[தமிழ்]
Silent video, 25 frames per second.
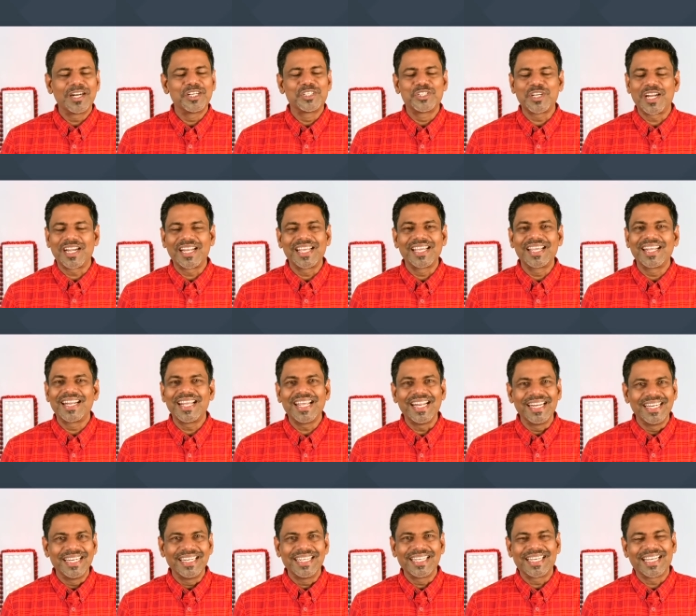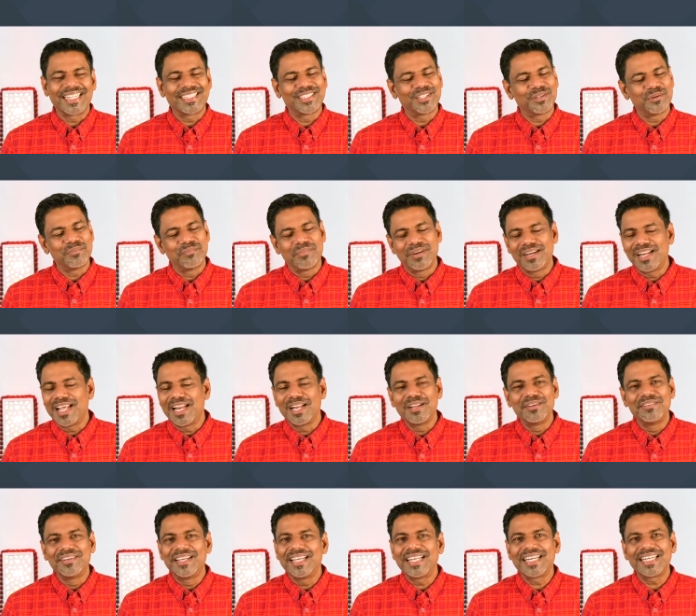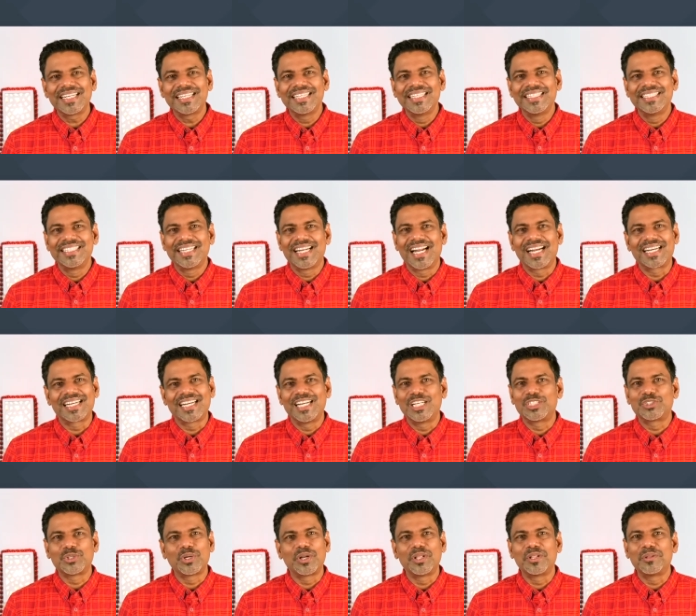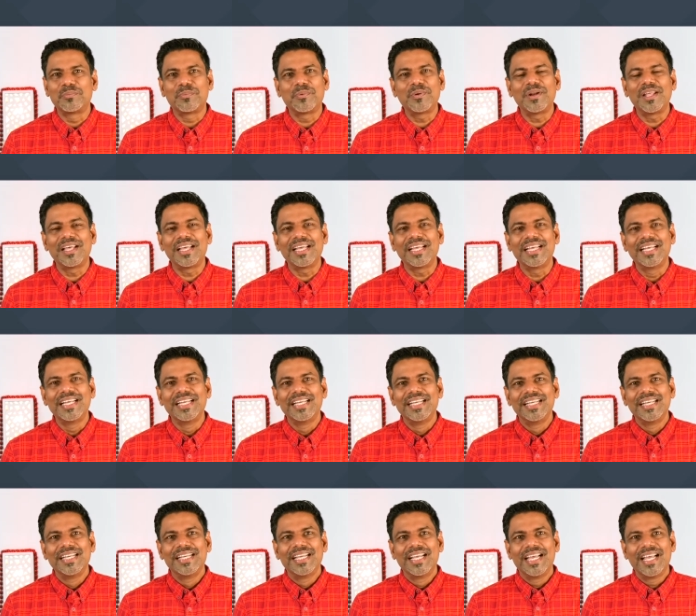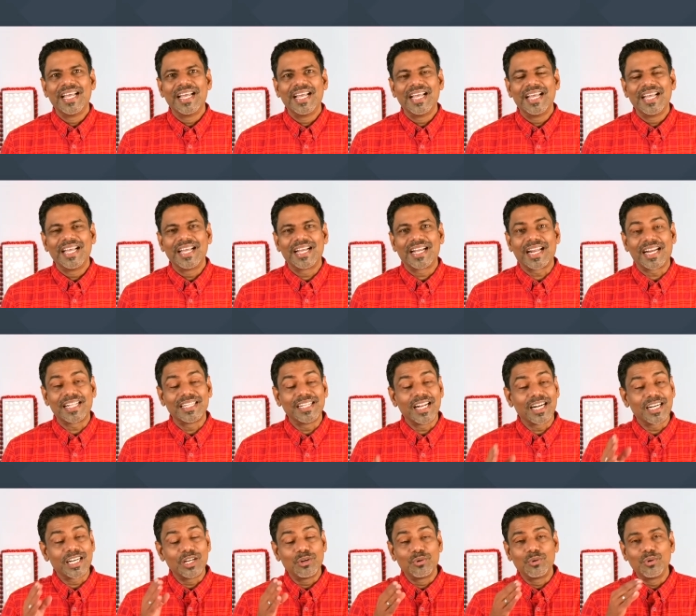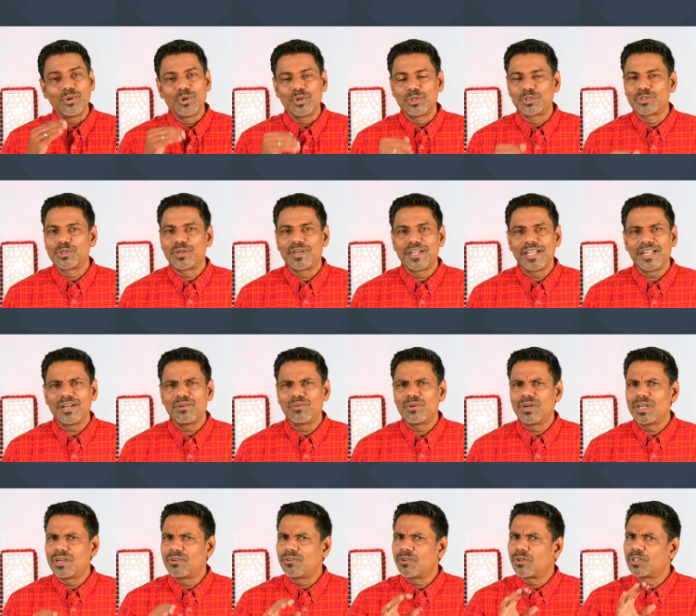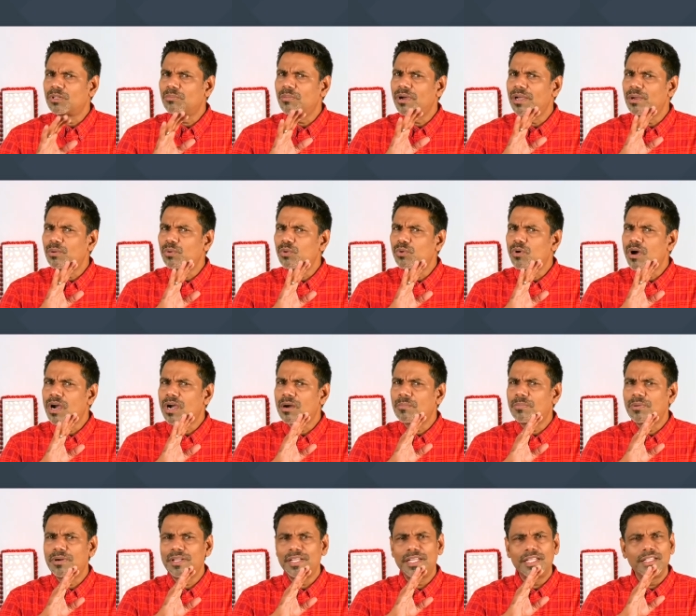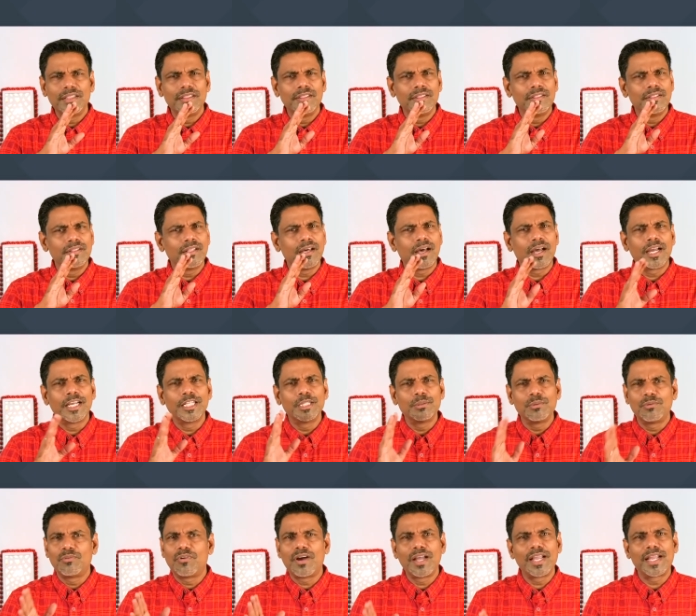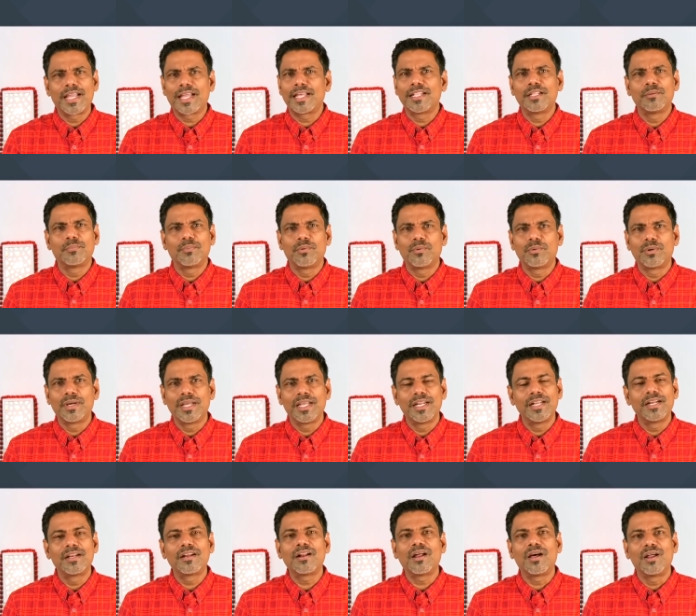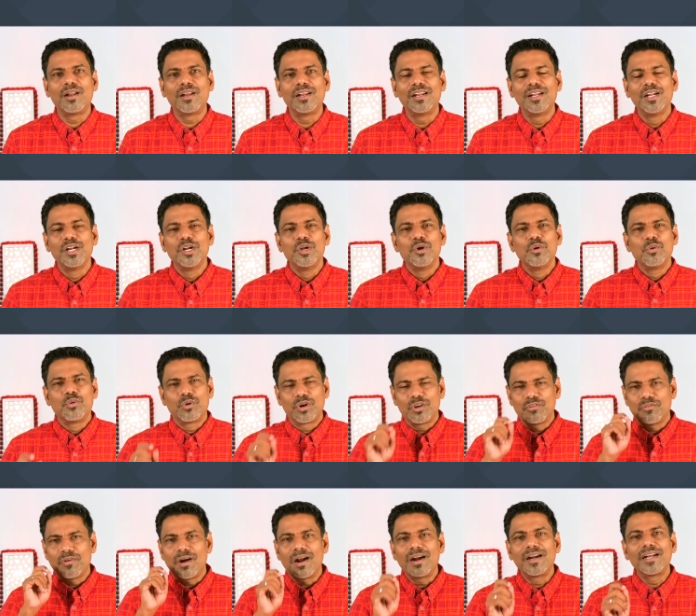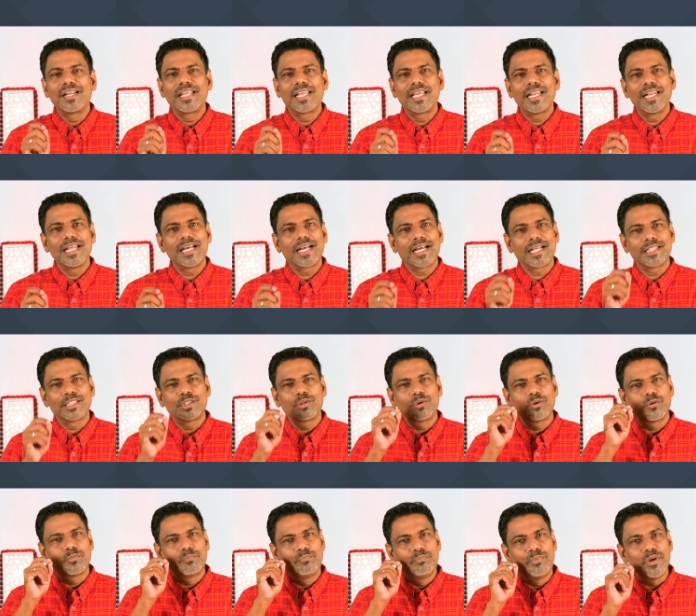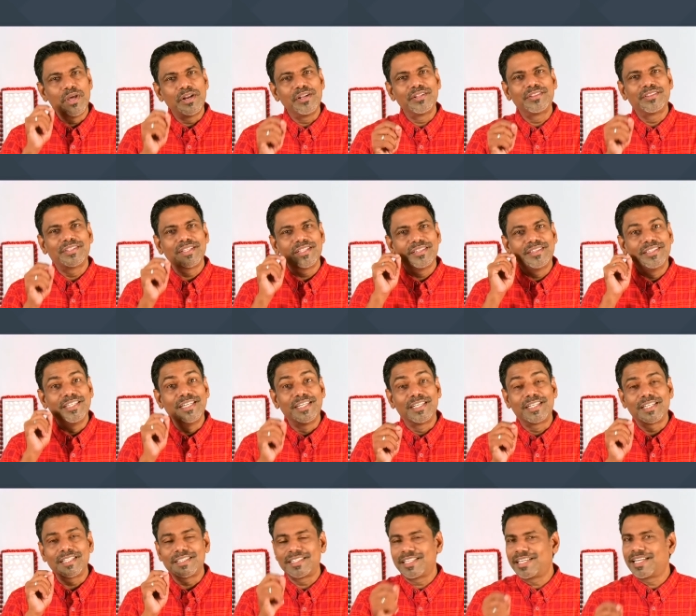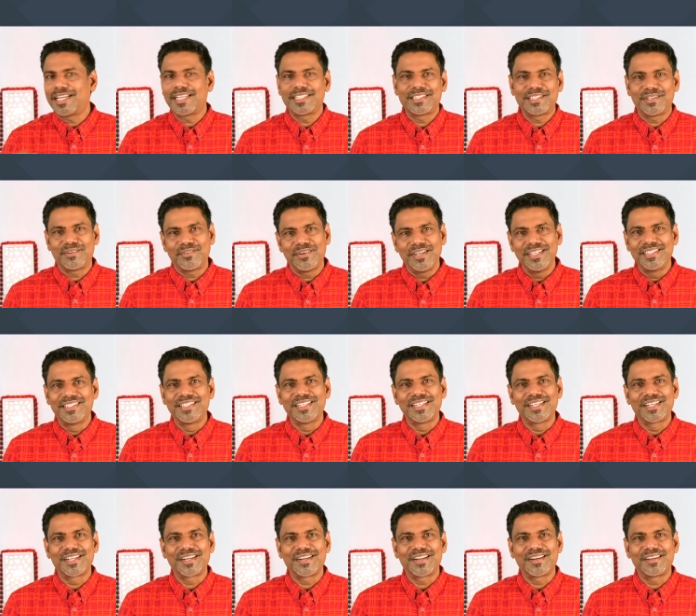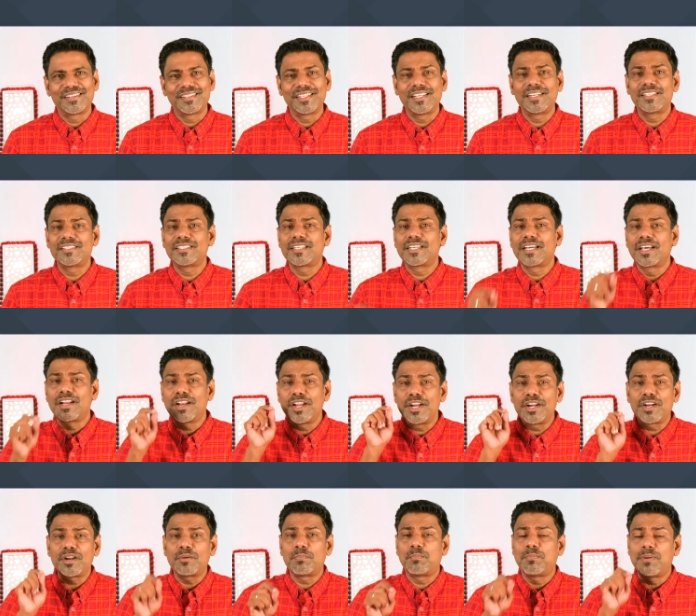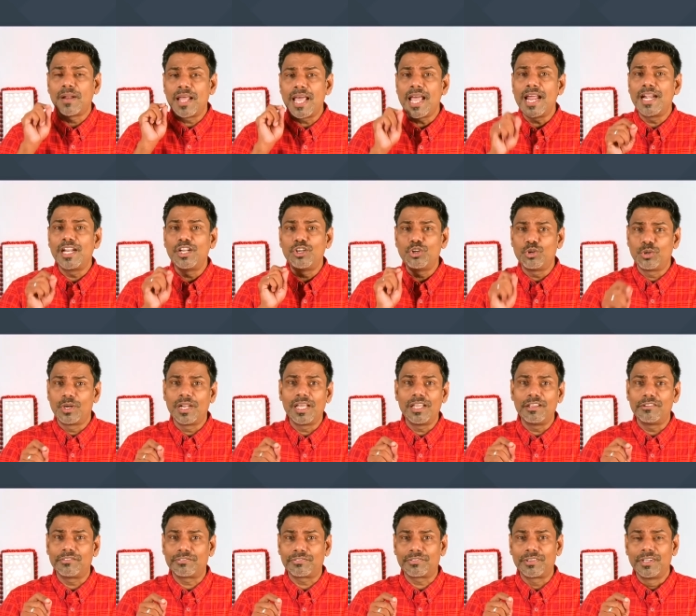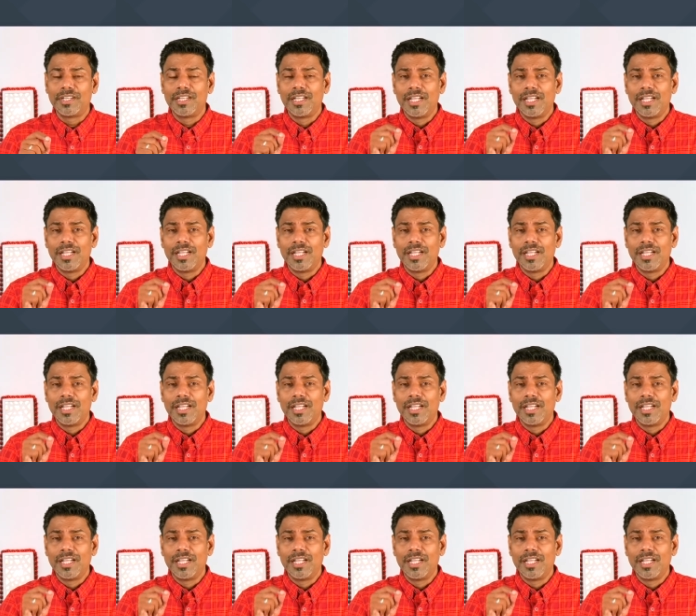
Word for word: மகிழ்ச்சி அடைகிறேன் கத்த ரொம்ப நல்லவர் இந்த நாட்களில் சொன்னது போல கடந்த நாட்கள் உங்களோடு சொன்னேன் உங்களுக்கு விரோதமாய் உருவாக்கப்படும் எந்த ஆயுதமும் வாய்க்காத போகும் ஏனென்றால் உங்களுடைய வாழ்க்கையில் கத்தர் பெருத்த திட்டத்தை கத்தர் வைத்திருக்கிறார் தேர் இஸ் அ கிரேட்டர் பிளான் இன் யோர் லைஃப்